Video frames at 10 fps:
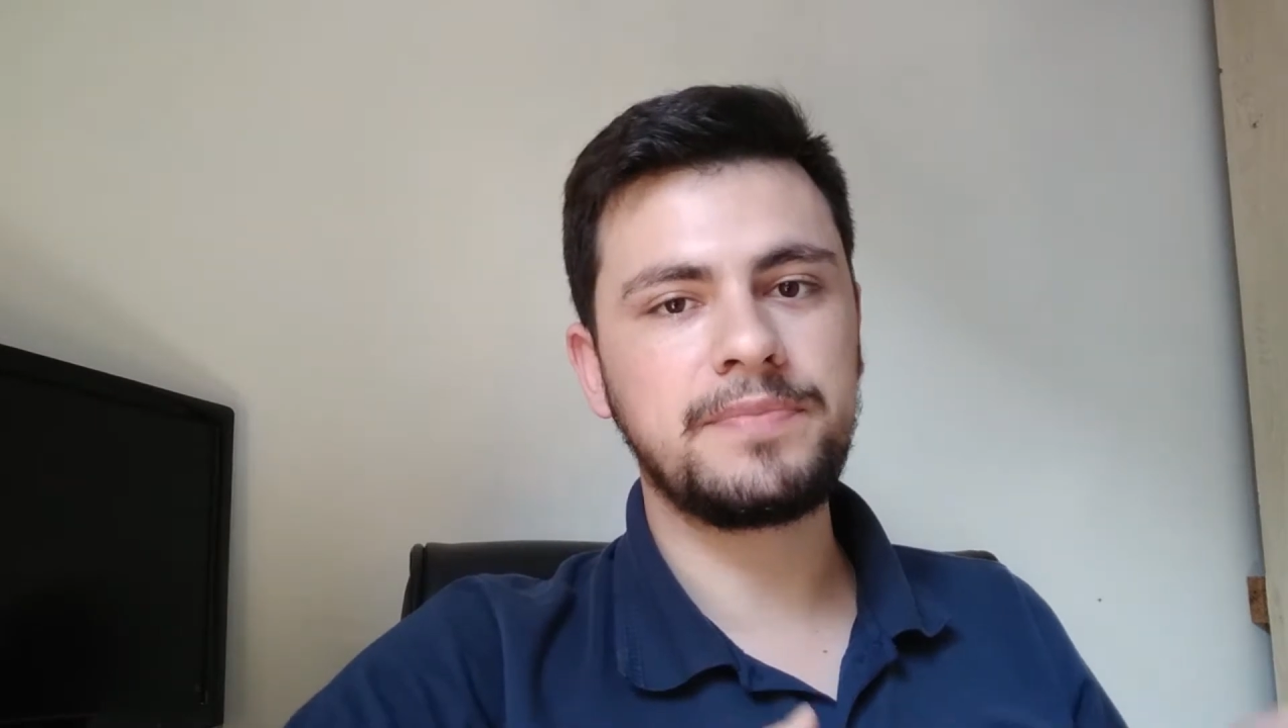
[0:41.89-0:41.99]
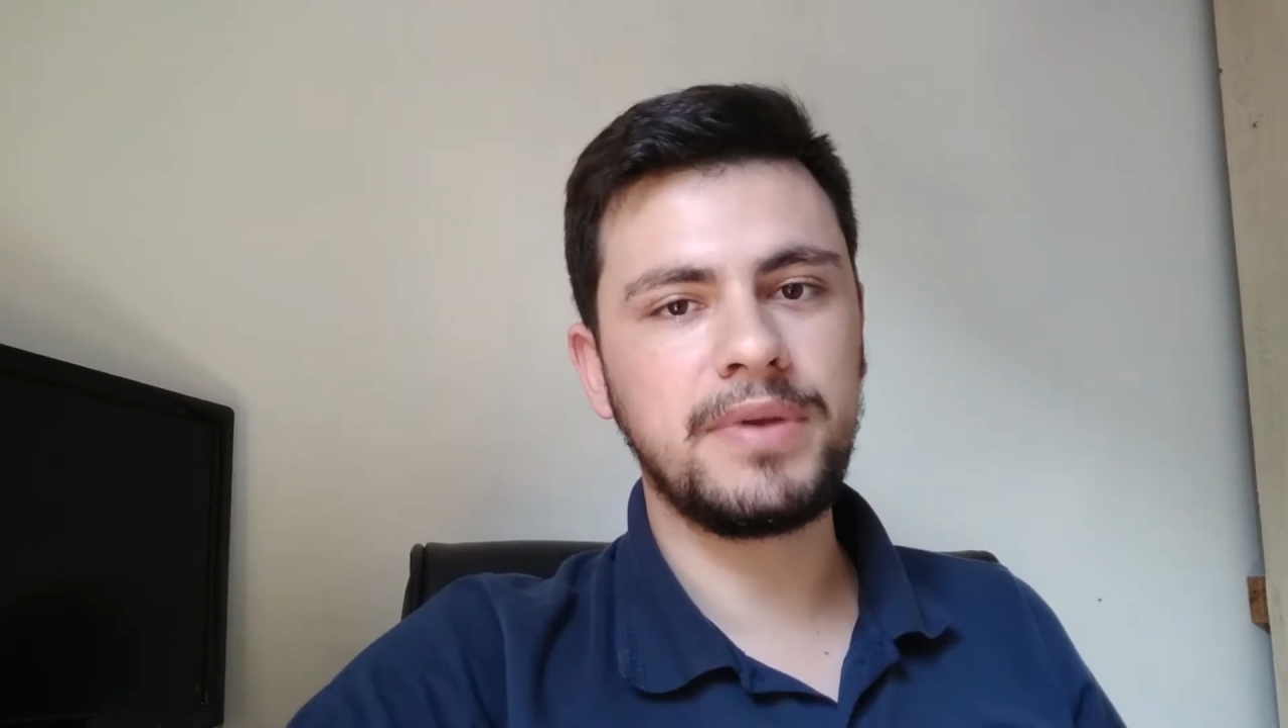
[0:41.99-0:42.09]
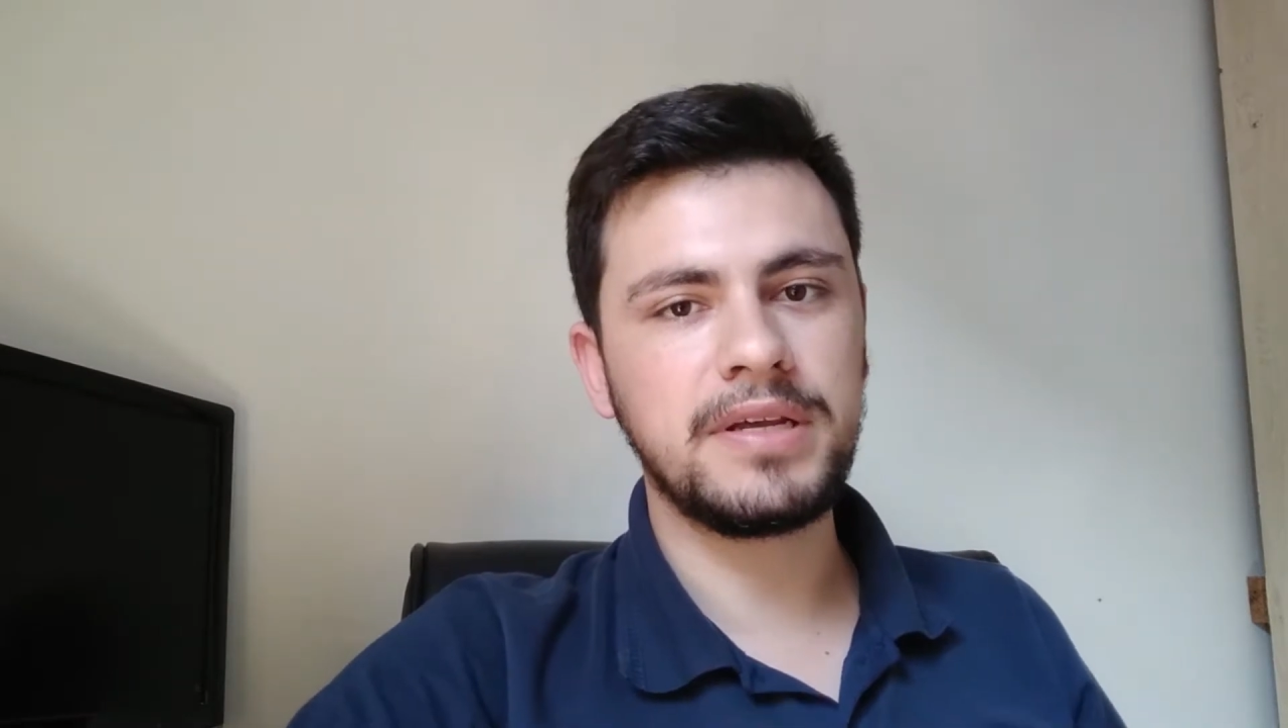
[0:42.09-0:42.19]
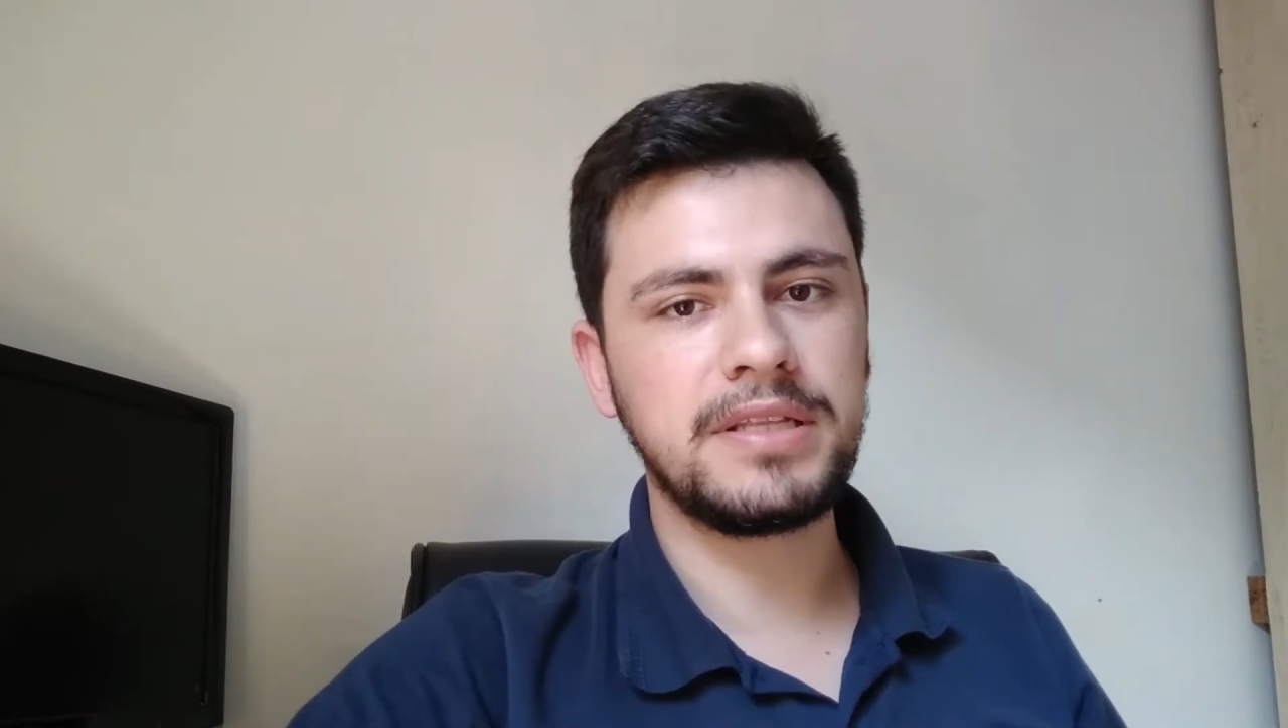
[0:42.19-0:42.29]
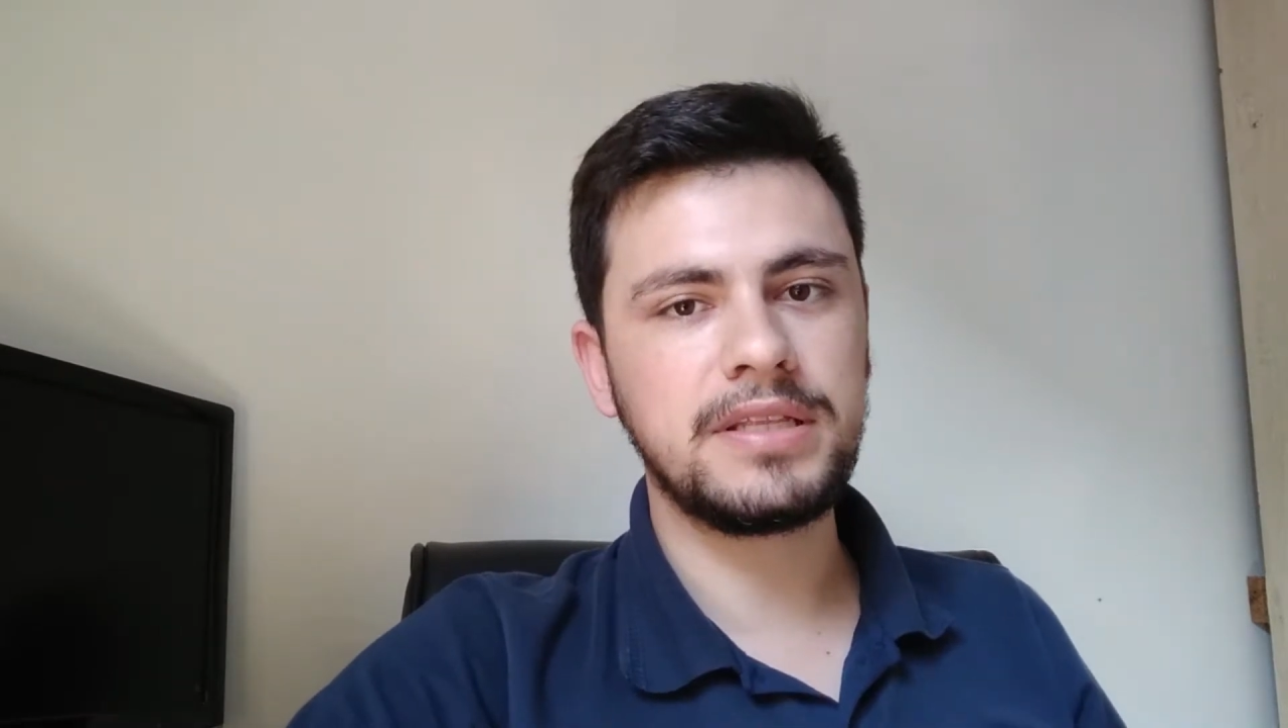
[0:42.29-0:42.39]

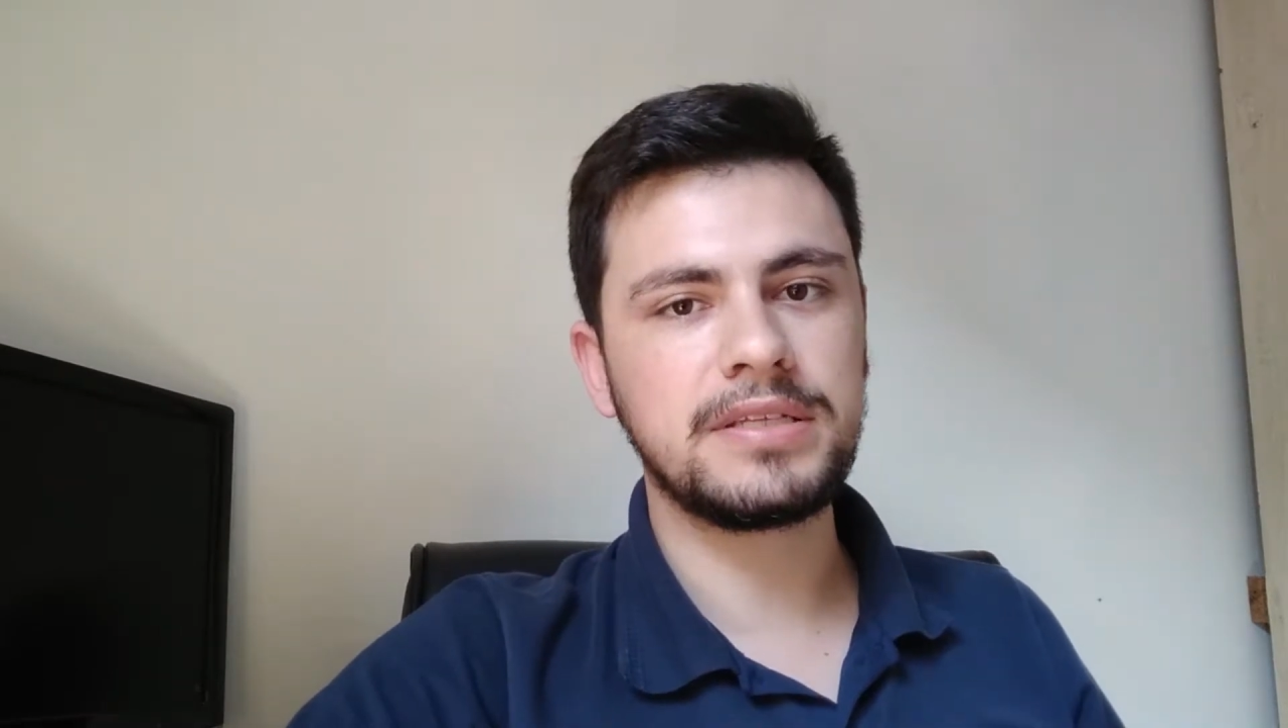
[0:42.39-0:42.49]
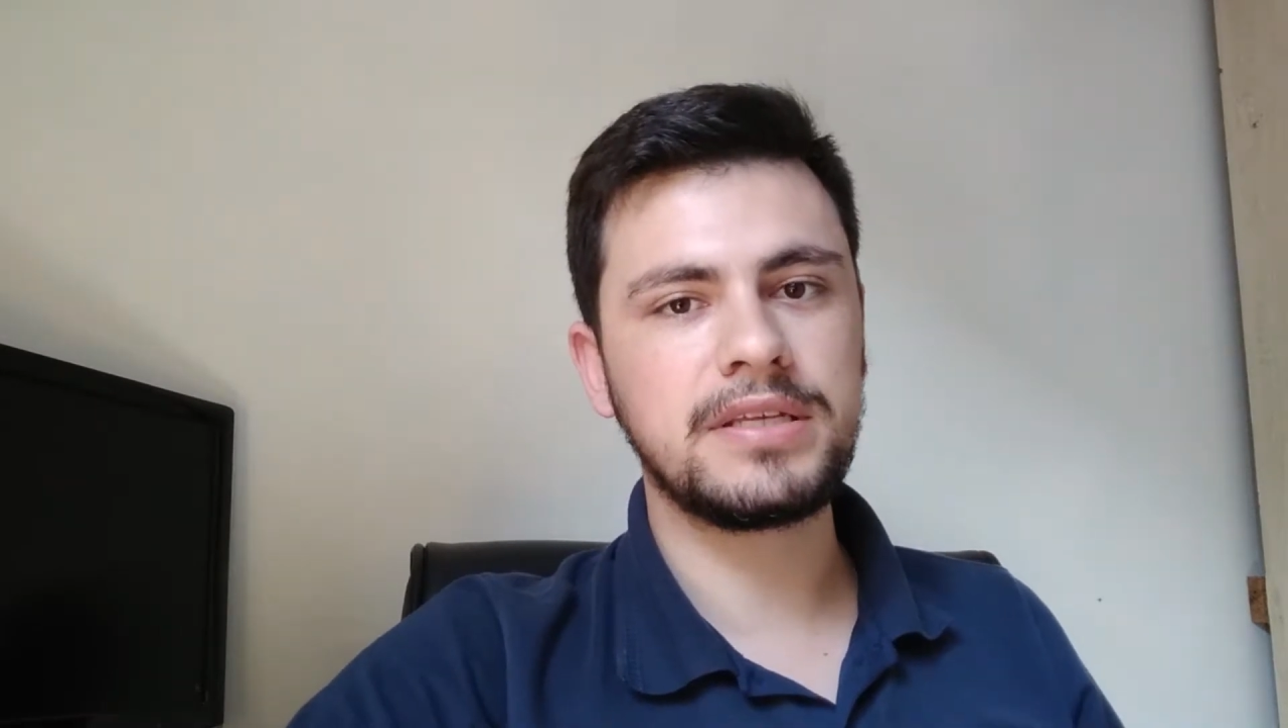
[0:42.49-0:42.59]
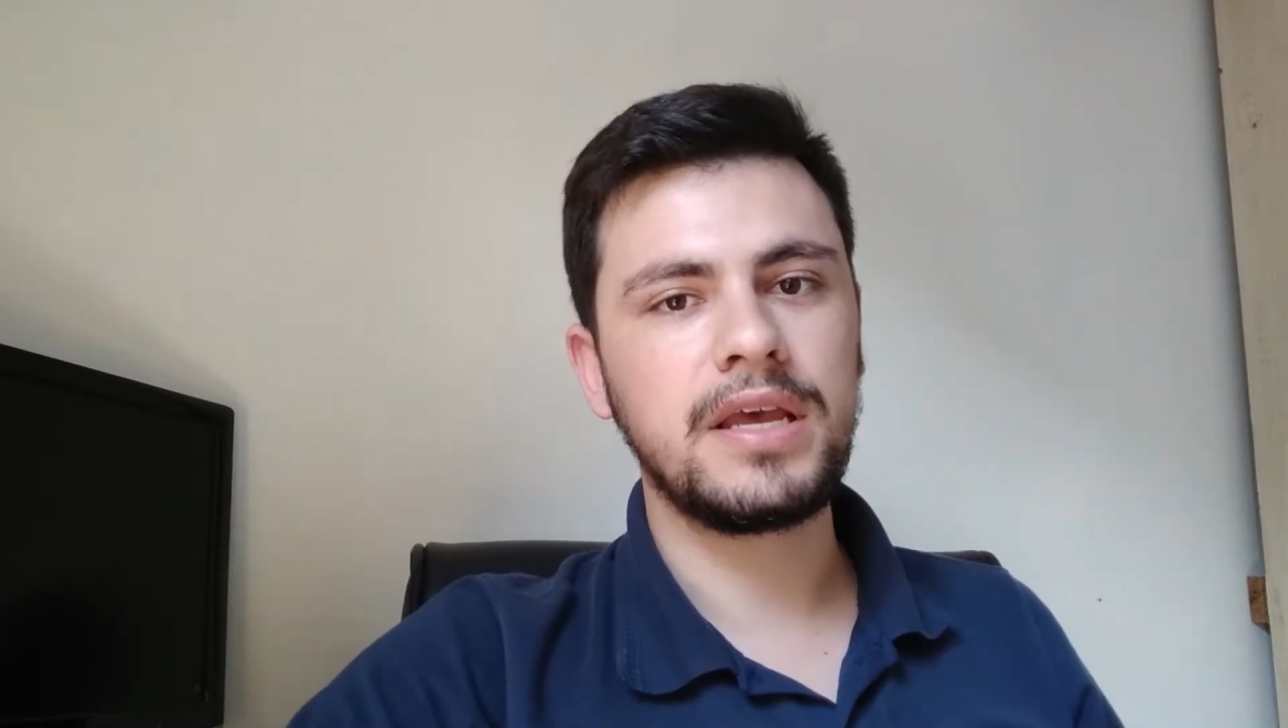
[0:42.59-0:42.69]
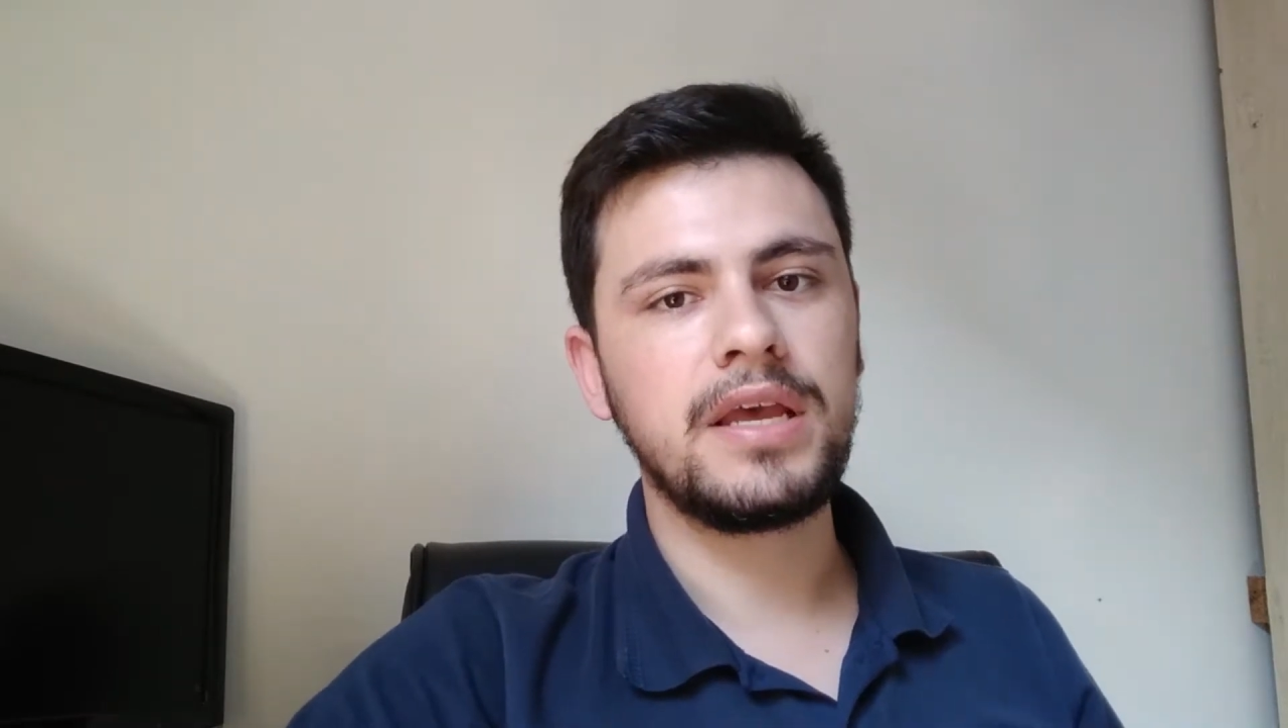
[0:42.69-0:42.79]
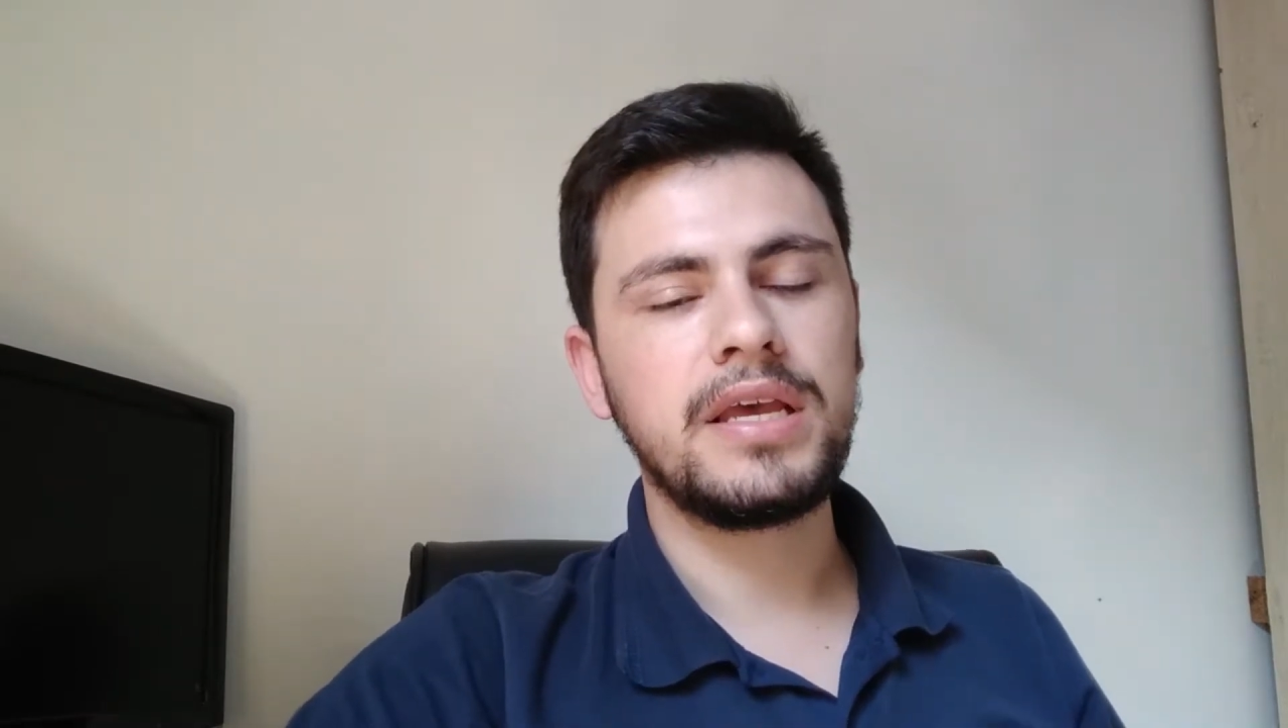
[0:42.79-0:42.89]
plantas